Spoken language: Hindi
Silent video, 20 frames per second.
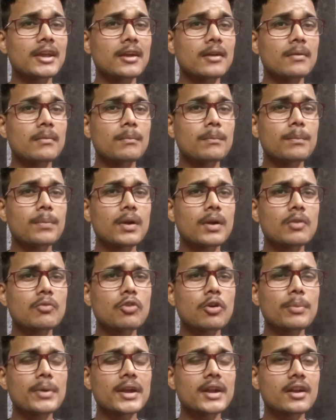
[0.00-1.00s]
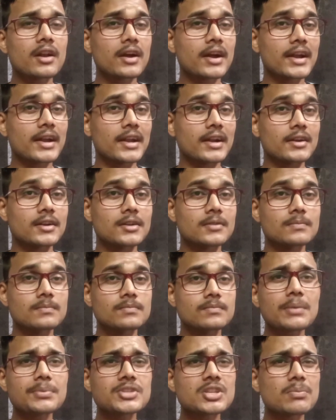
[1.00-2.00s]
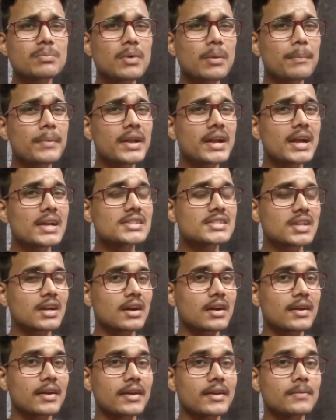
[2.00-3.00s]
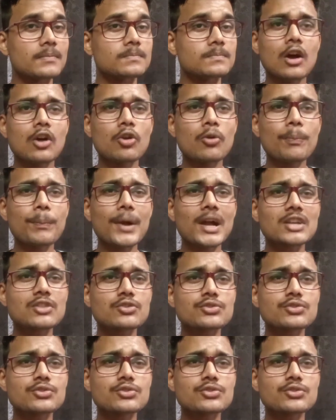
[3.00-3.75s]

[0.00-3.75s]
भी है पर वो भी ड्रग एडिक्ट मतलब सिर्फ मम्मी का ही सहारा है रुम्पा एक